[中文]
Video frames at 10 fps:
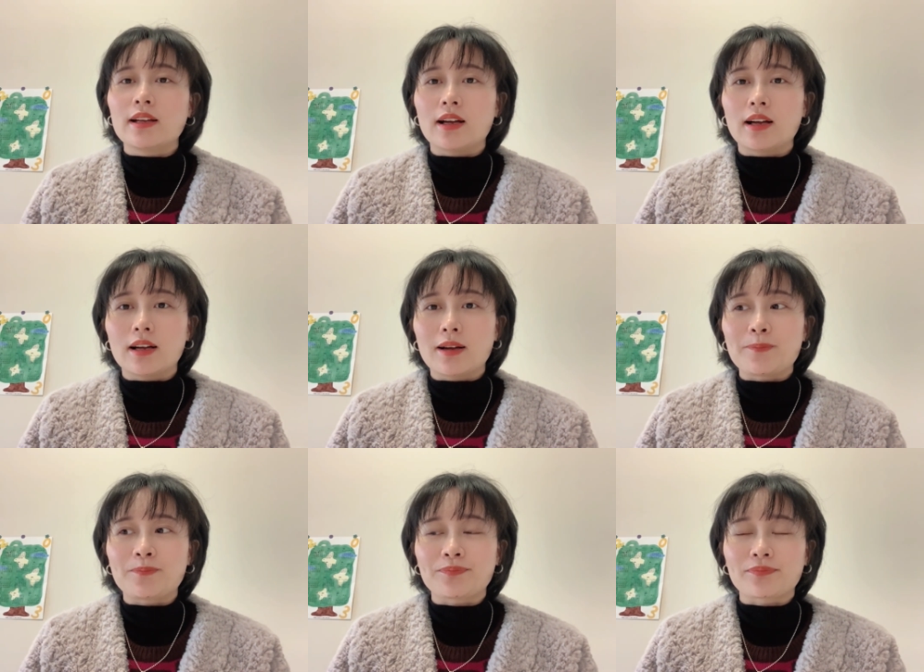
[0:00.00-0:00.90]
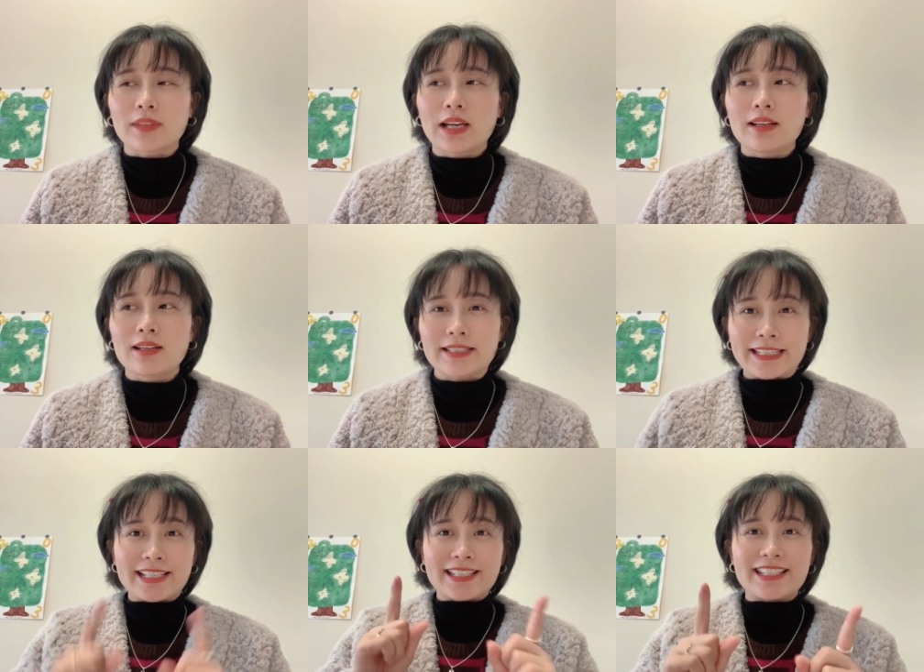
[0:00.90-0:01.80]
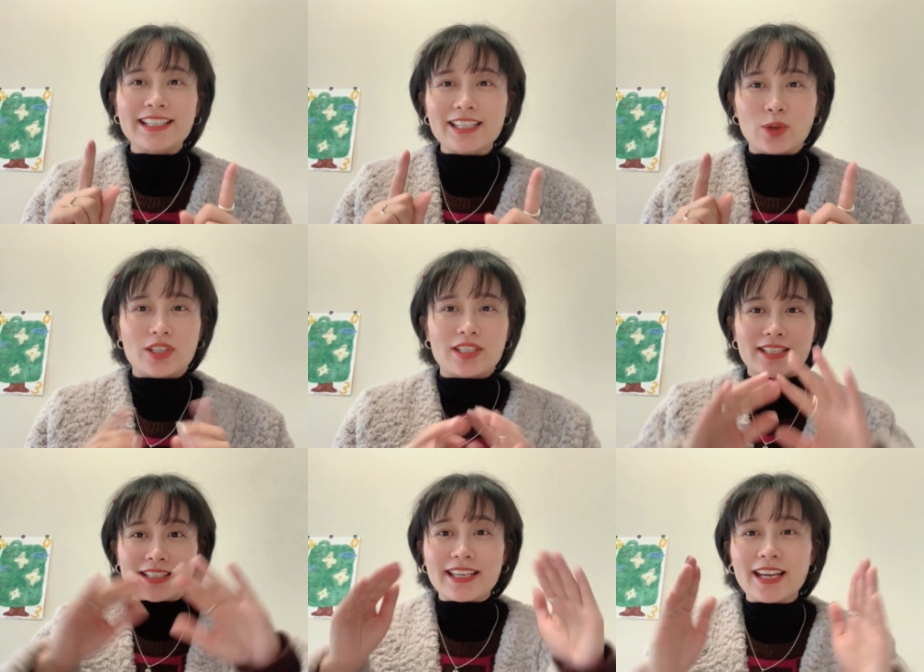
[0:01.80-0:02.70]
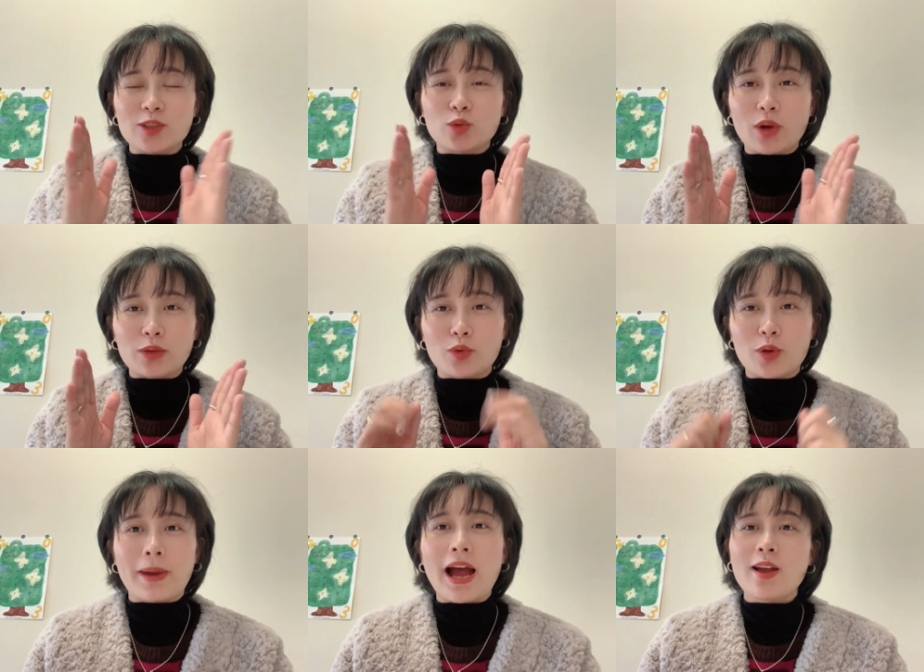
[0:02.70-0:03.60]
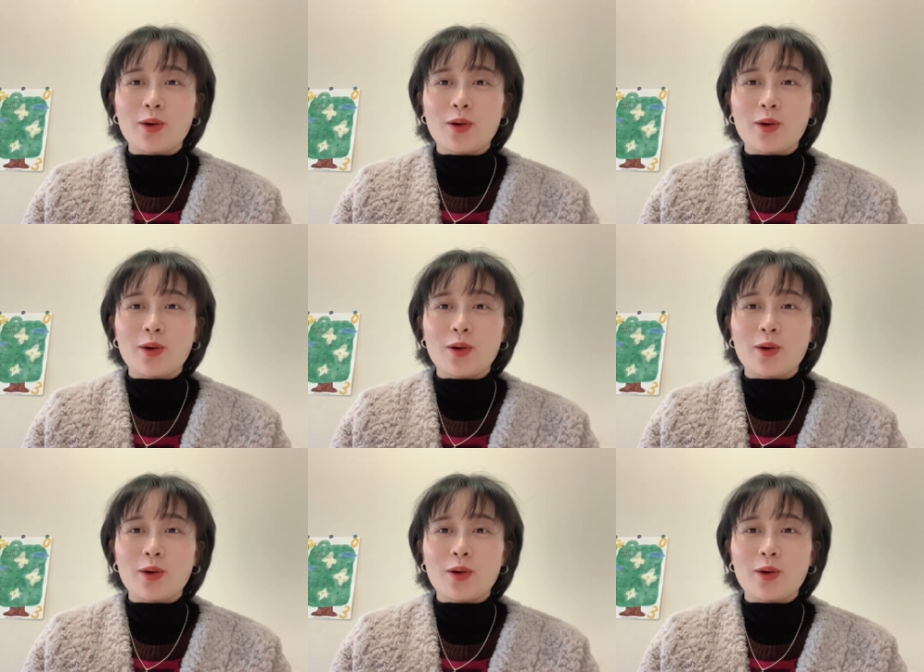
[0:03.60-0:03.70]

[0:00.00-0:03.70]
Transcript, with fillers: 嗯，这个一个小时时间很短，对吧？